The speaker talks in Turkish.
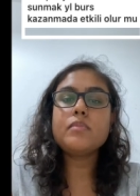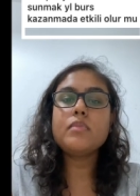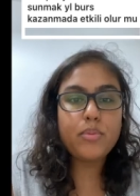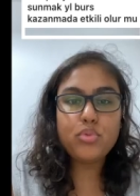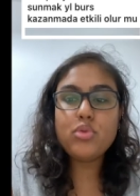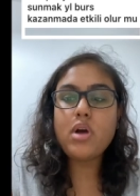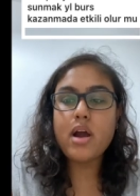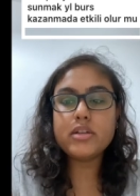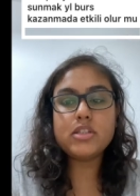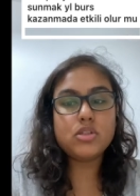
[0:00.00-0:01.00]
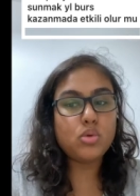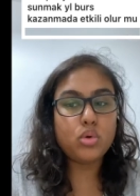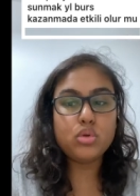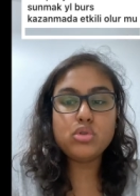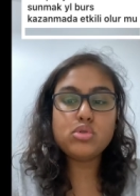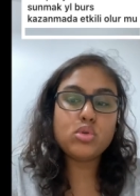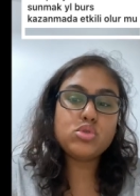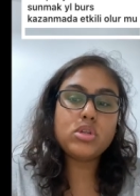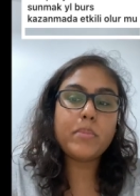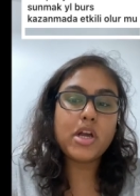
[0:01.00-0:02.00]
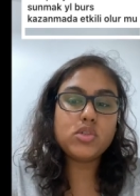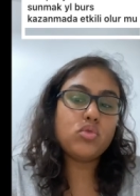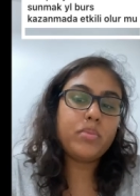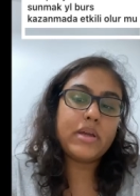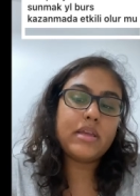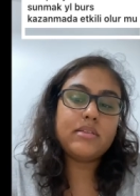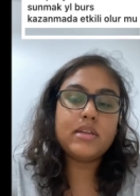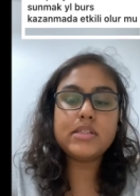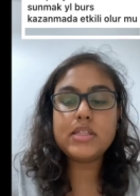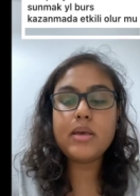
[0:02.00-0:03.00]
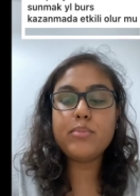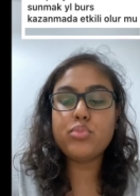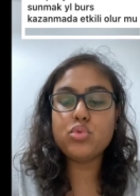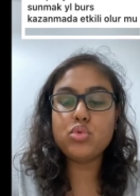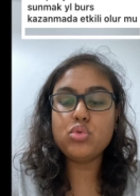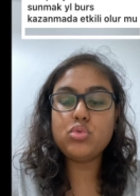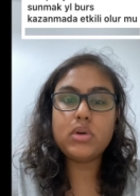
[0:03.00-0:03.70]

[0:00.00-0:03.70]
büyük artısı olur. Sonuçta başvuru paketinize bunu